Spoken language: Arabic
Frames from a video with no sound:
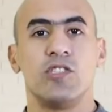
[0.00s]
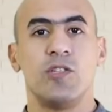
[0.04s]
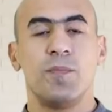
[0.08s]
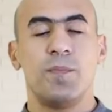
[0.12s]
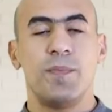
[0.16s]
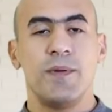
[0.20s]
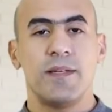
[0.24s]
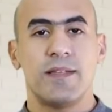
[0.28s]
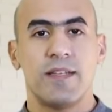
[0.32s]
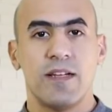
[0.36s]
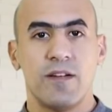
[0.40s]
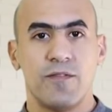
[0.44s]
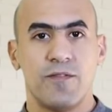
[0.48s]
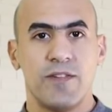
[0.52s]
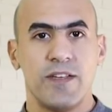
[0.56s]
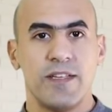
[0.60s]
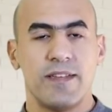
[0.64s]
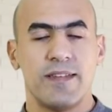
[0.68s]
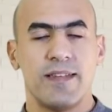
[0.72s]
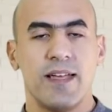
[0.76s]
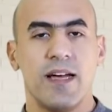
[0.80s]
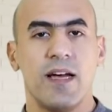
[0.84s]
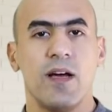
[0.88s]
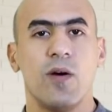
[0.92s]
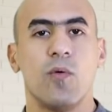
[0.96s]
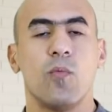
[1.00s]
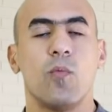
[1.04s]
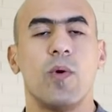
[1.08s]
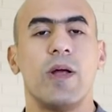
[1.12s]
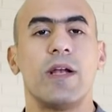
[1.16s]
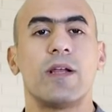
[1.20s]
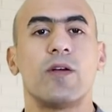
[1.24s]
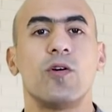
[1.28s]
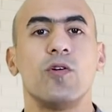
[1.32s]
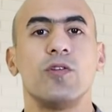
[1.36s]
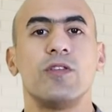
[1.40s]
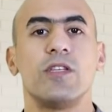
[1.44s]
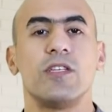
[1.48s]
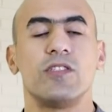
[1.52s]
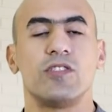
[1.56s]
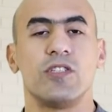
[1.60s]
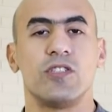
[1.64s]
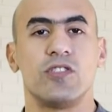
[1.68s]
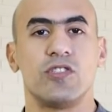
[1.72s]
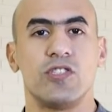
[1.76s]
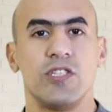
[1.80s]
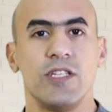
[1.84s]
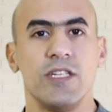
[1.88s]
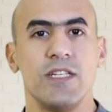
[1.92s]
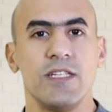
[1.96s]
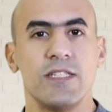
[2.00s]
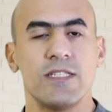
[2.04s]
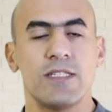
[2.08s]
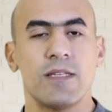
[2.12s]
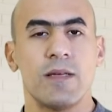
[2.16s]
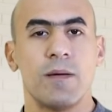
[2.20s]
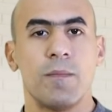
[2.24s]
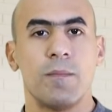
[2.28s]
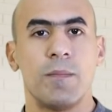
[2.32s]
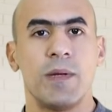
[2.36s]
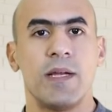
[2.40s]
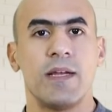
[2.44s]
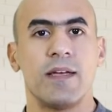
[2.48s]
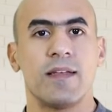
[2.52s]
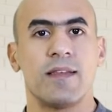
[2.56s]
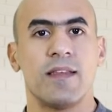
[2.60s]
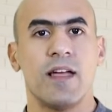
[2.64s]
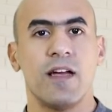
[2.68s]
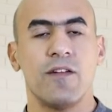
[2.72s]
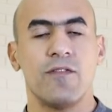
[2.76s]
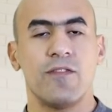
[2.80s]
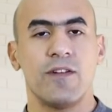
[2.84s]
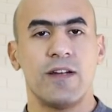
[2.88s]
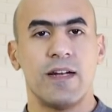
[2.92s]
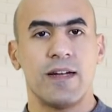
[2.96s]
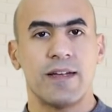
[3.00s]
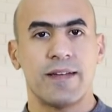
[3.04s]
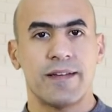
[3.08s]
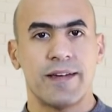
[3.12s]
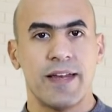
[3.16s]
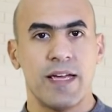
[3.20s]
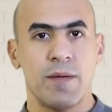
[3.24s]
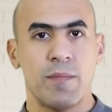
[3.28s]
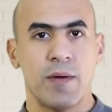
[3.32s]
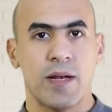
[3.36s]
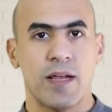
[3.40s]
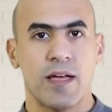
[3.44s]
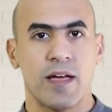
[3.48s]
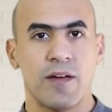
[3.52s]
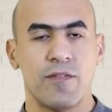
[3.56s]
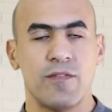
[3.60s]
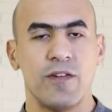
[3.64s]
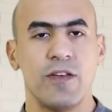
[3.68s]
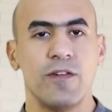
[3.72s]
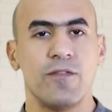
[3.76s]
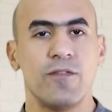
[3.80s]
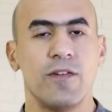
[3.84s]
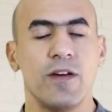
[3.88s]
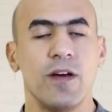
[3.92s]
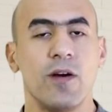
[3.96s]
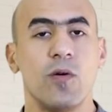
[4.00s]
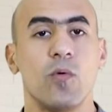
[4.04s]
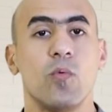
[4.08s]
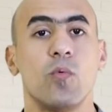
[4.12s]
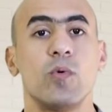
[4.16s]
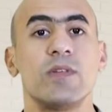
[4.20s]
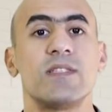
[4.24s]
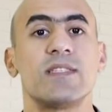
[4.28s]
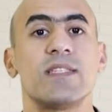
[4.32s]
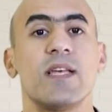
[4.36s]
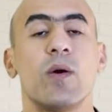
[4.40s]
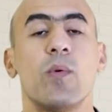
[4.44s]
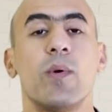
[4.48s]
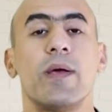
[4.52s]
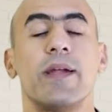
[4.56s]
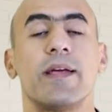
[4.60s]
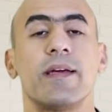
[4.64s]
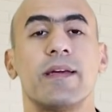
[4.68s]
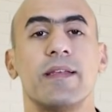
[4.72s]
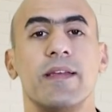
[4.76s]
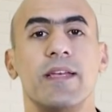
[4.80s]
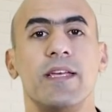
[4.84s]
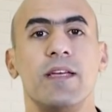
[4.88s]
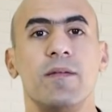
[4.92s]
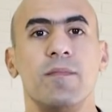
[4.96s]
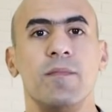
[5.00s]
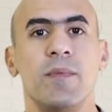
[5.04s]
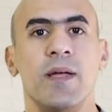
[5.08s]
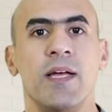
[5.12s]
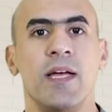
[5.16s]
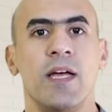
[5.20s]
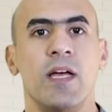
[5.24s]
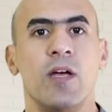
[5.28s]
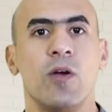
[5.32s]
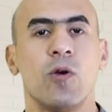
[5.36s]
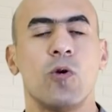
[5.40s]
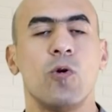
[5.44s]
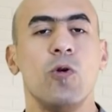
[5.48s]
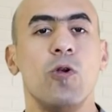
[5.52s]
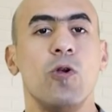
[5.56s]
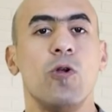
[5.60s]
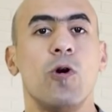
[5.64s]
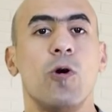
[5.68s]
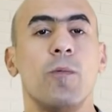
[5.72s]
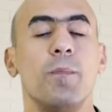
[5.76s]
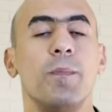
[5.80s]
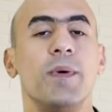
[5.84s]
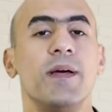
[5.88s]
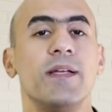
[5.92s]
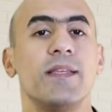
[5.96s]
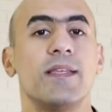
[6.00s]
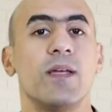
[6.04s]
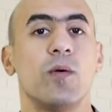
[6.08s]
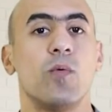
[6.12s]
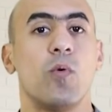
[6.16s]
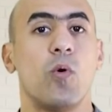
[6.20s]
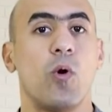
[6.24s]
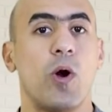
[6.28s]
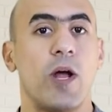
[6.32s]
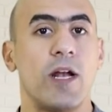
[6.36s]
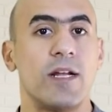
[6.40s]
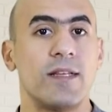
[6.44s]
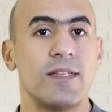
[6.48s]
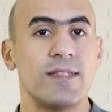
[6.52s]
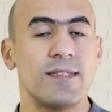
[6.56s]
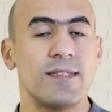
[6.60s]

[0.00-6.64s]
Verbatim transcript: جبنة الفيتا والكوتج تشيز بالإضافة للكريمة الخفيفة والسور كريم كلهم بيحتووا على